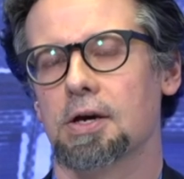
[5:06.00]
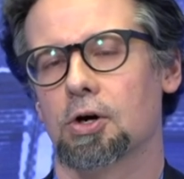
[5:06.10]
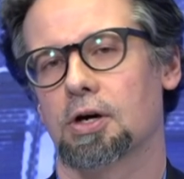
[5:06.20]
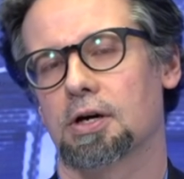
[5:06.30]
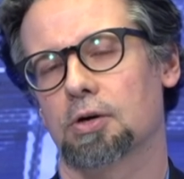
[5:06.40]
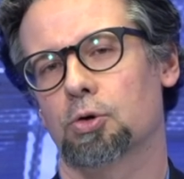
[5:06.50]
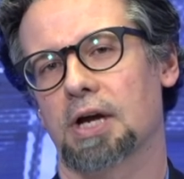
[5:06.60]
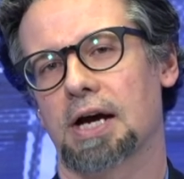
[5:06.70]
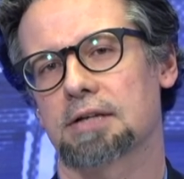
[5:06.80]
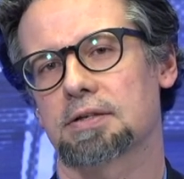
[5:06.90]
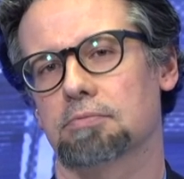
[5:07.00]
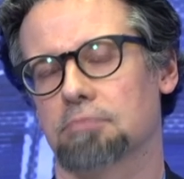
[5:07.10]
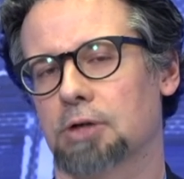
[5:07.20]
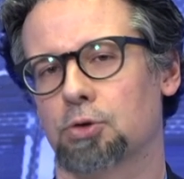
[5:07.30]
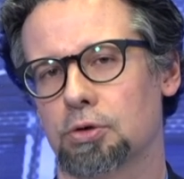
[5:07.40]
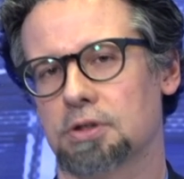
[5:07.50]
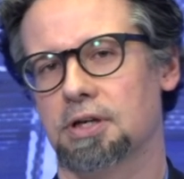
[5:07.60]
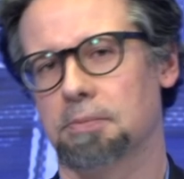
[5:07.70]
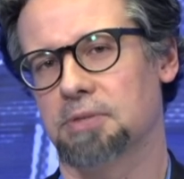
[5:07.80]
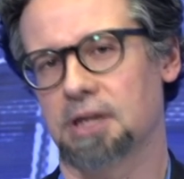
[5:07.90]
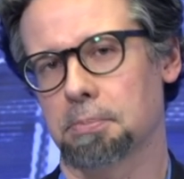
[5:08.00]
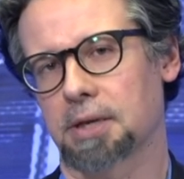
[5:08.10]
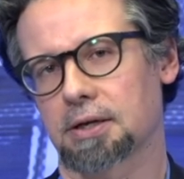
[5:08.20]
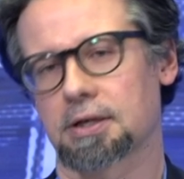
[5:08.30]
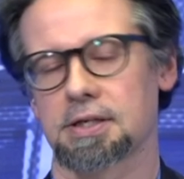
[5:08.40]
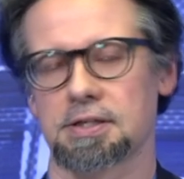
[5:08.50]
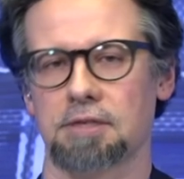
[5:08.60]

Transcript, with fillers: Äh, und er hat natürlich neben den beiden Krisen,